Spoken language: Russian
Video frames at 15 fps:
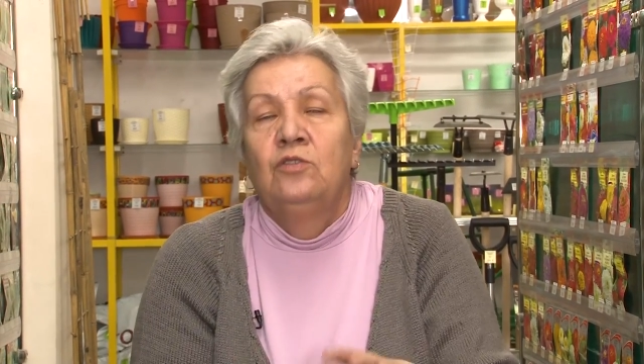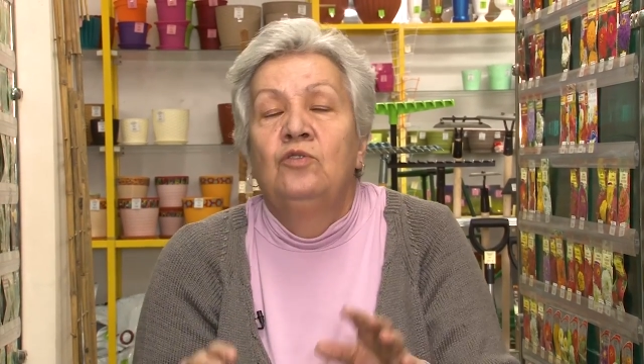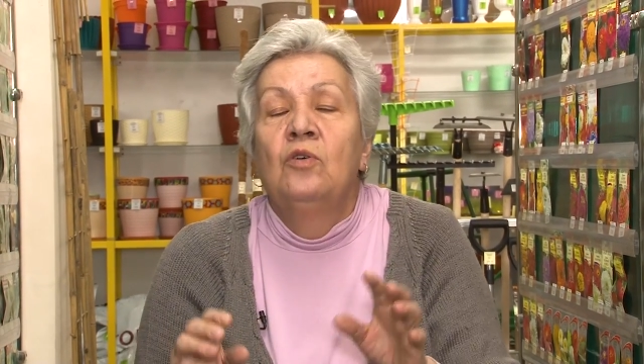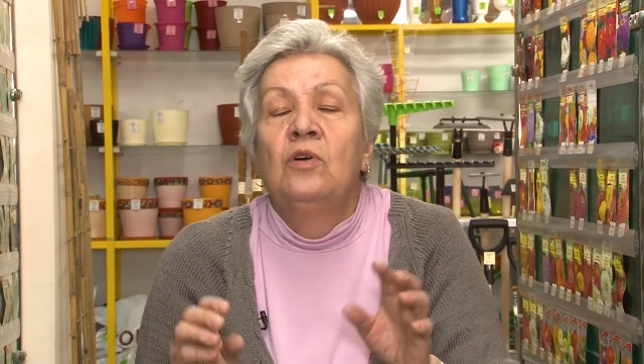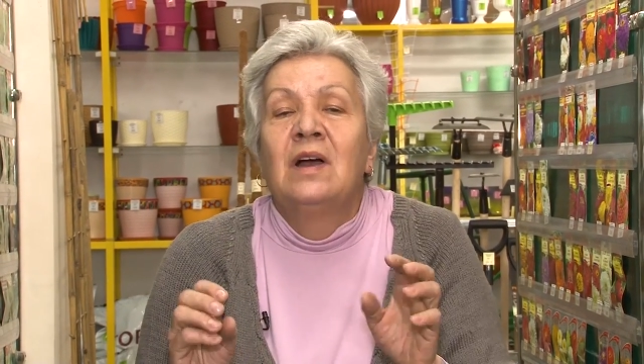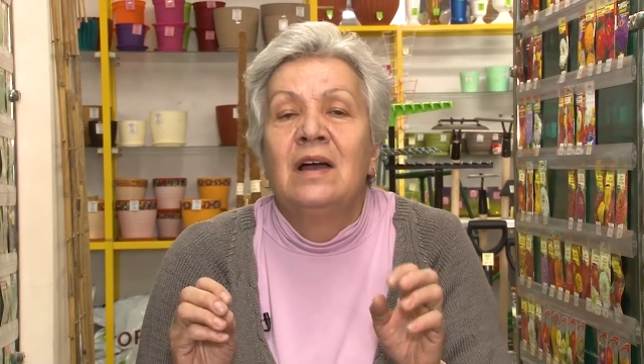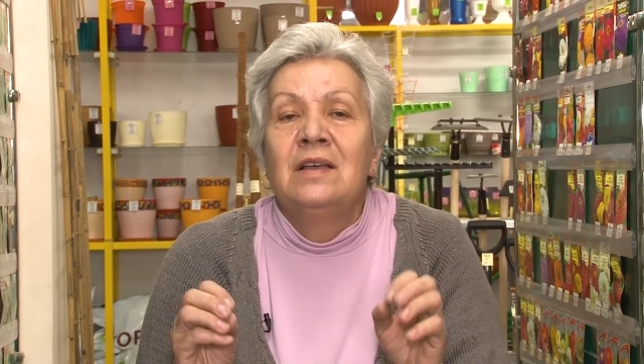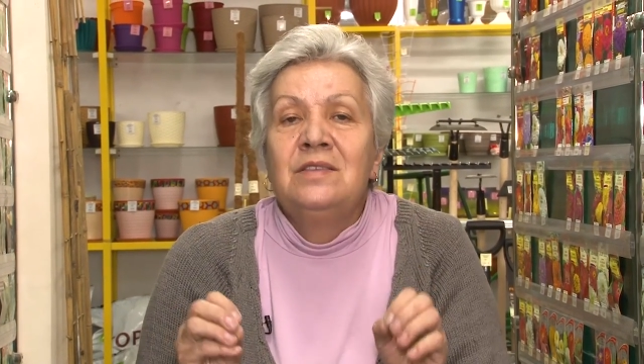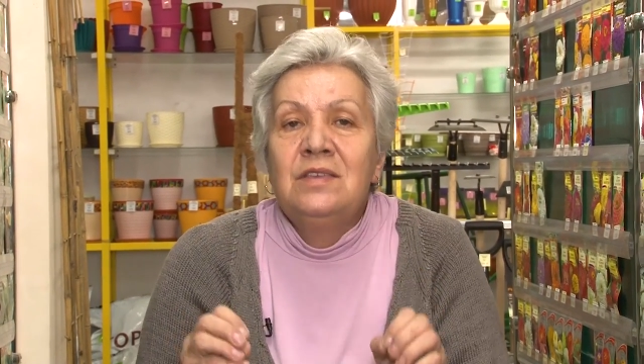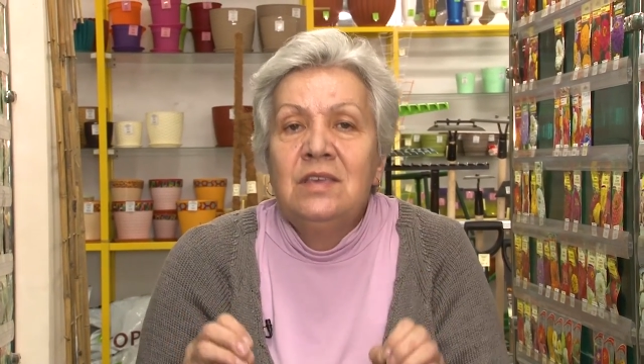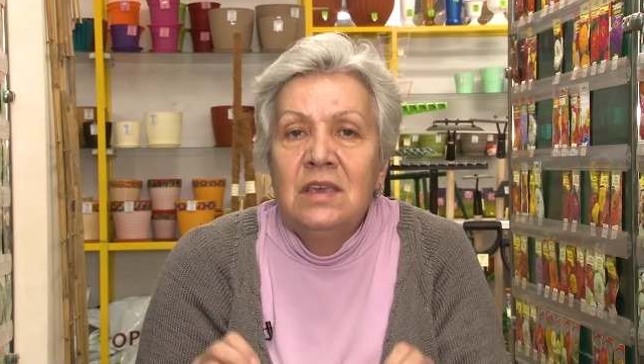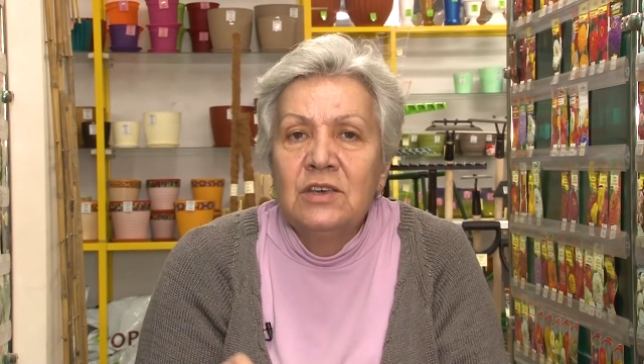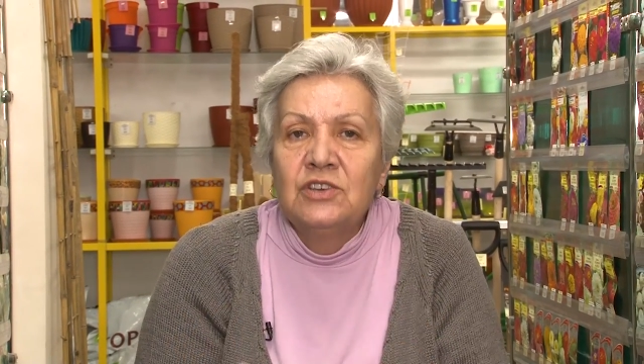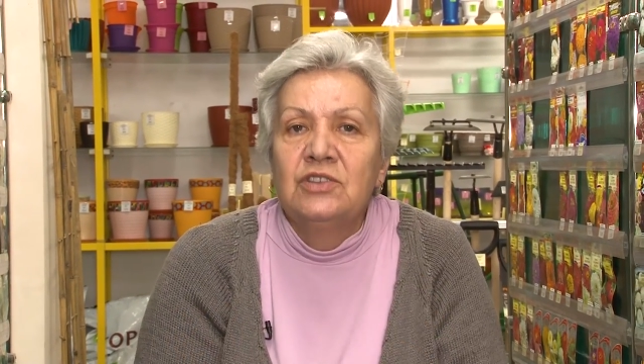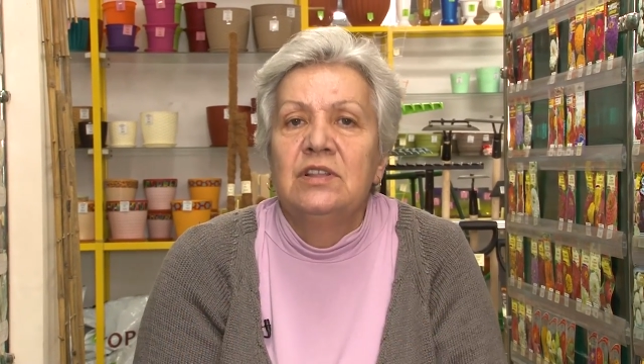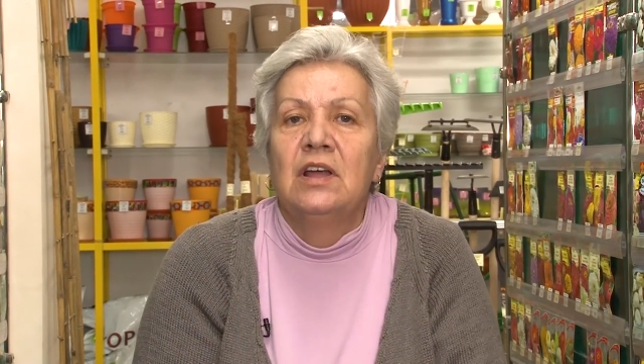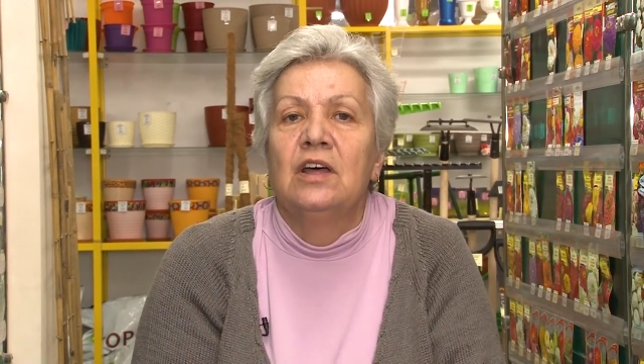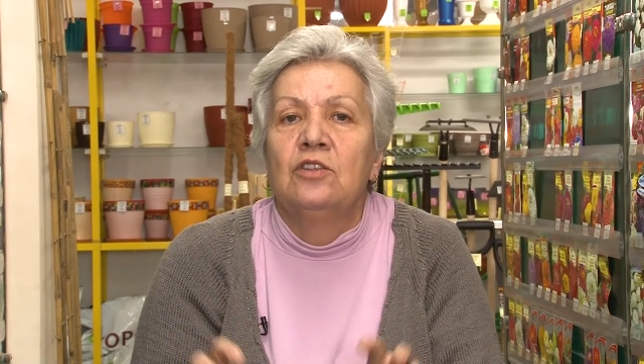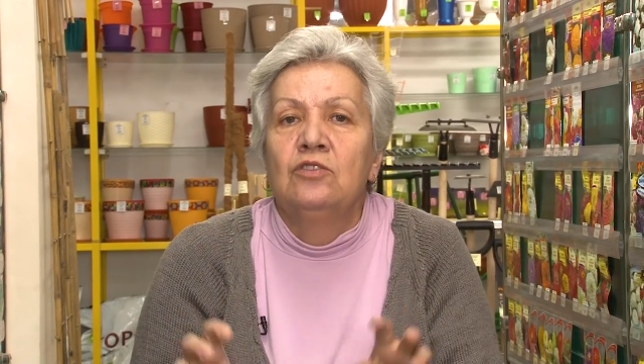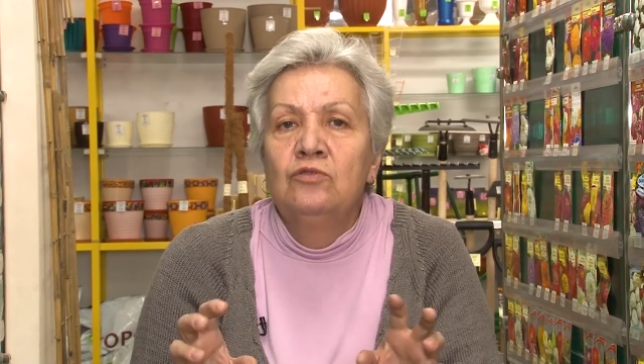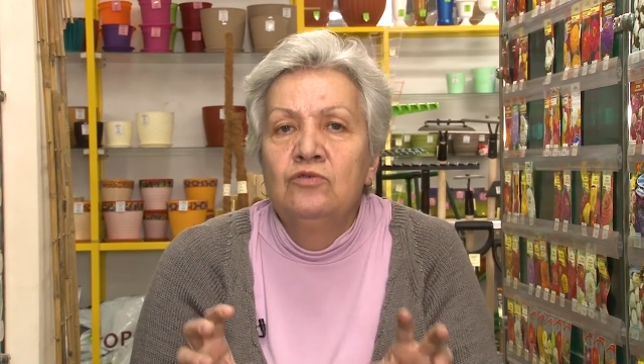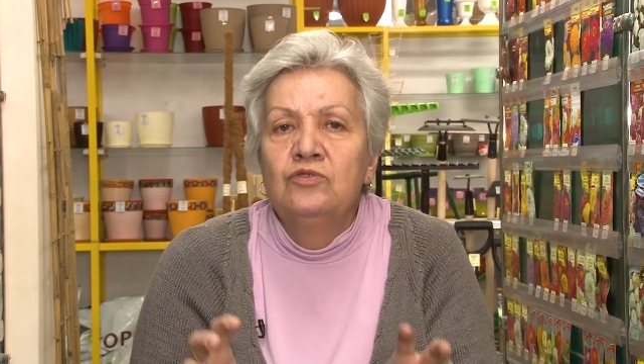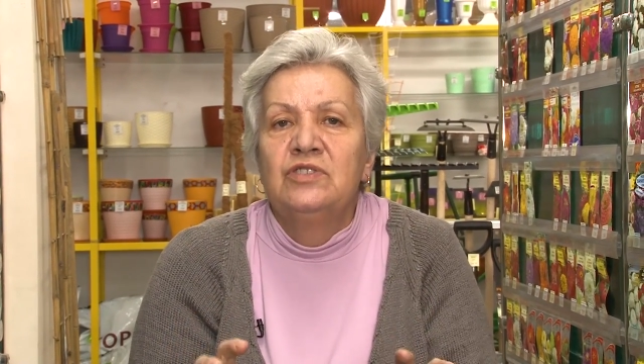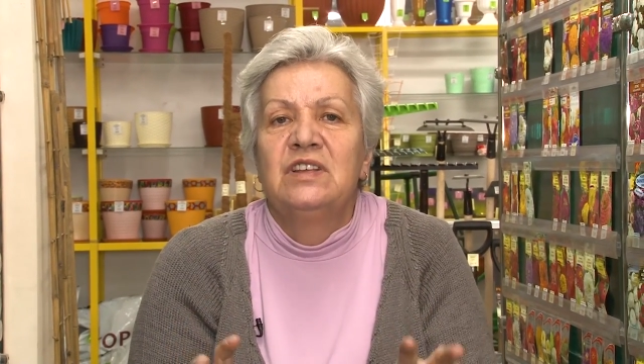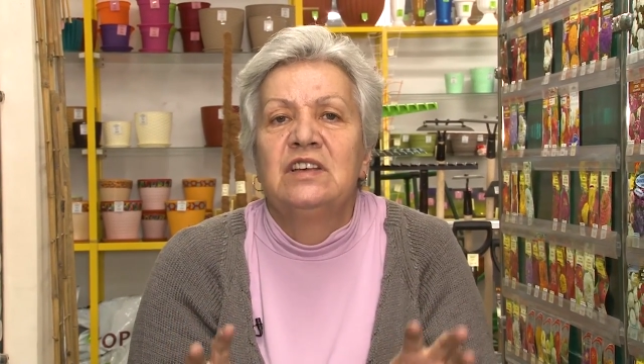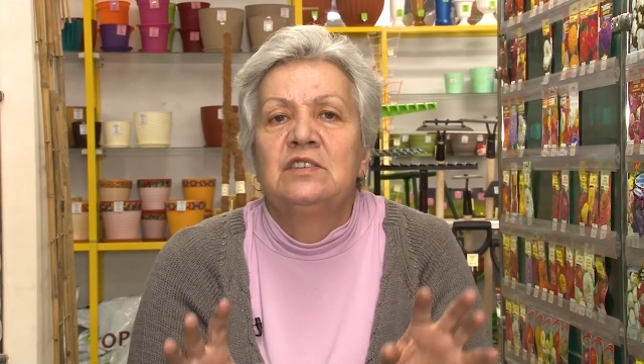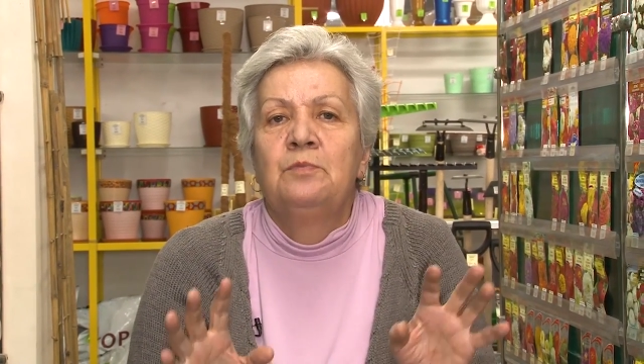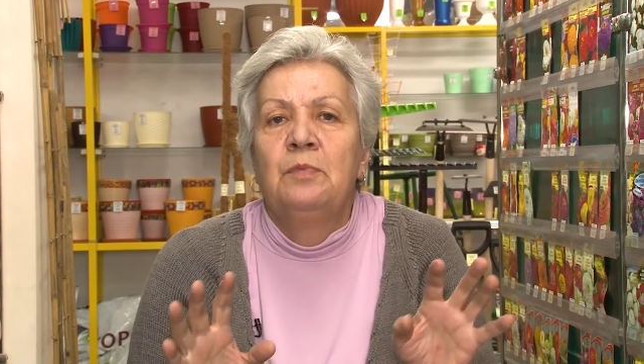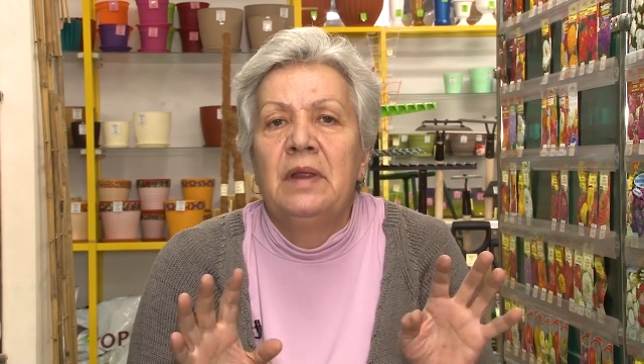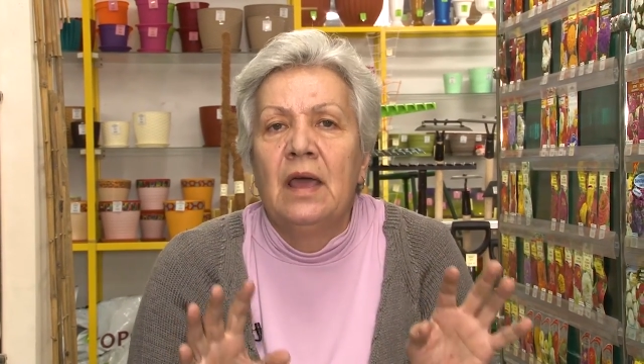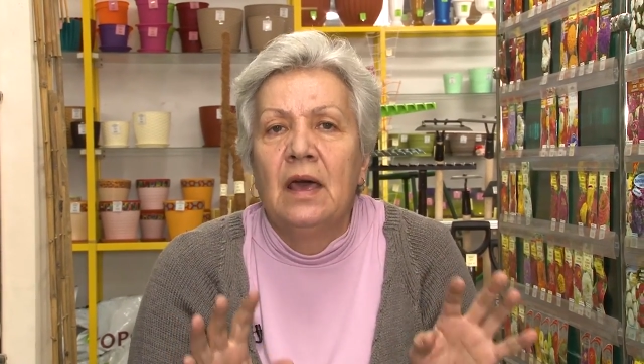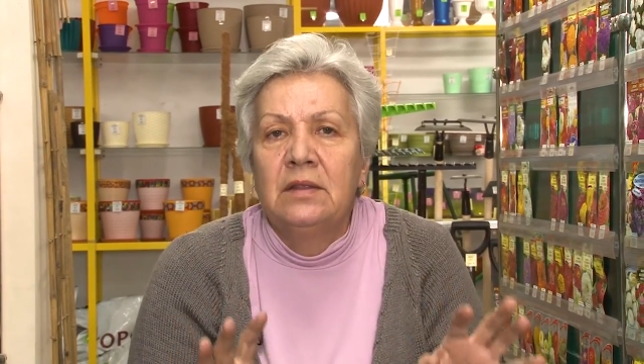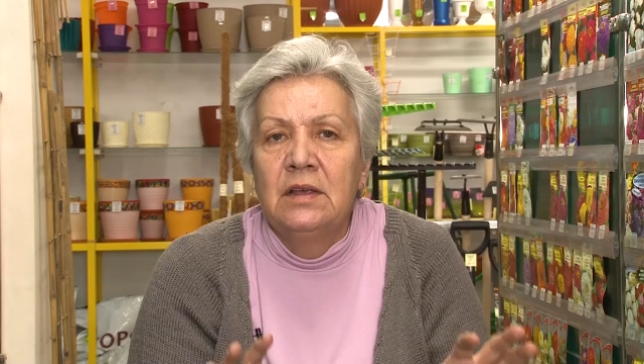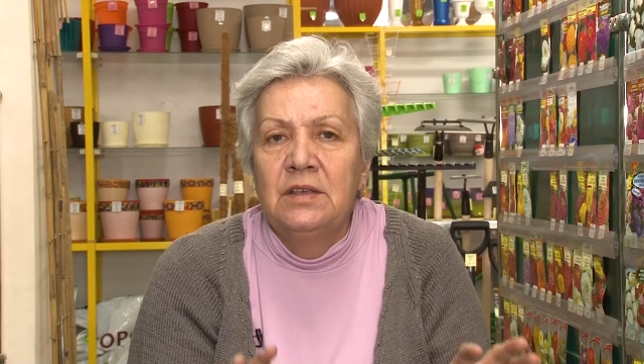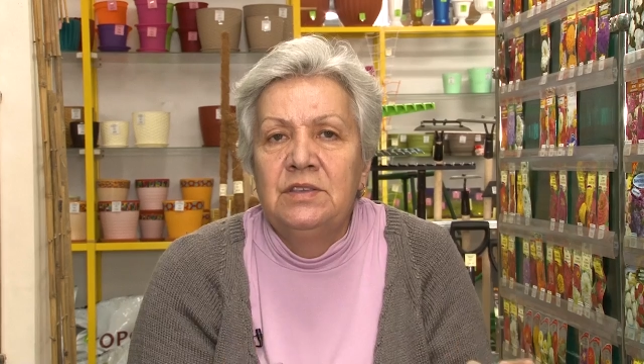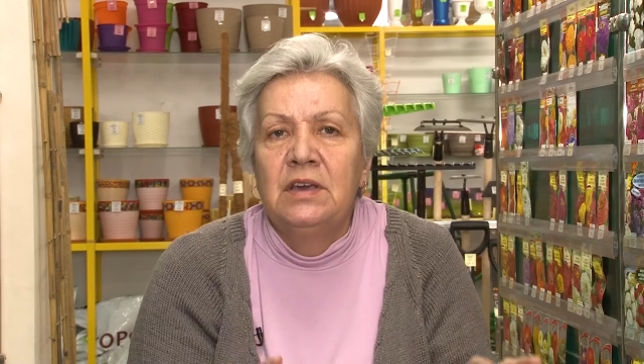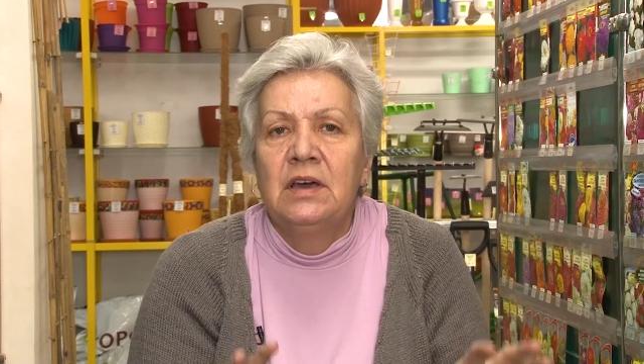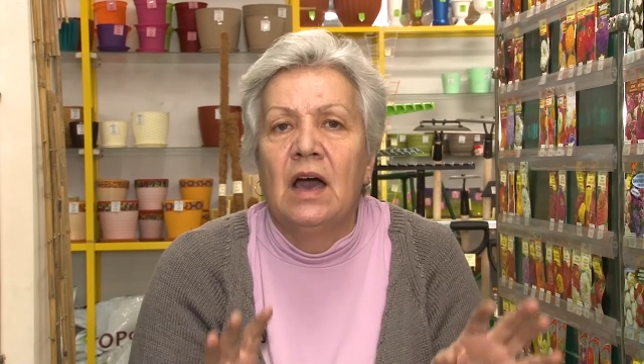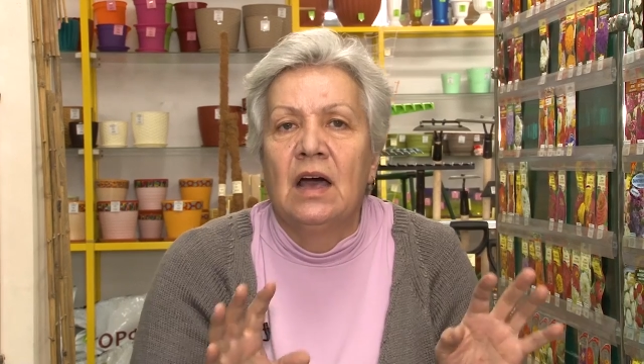то, конечно, нужно спрятать их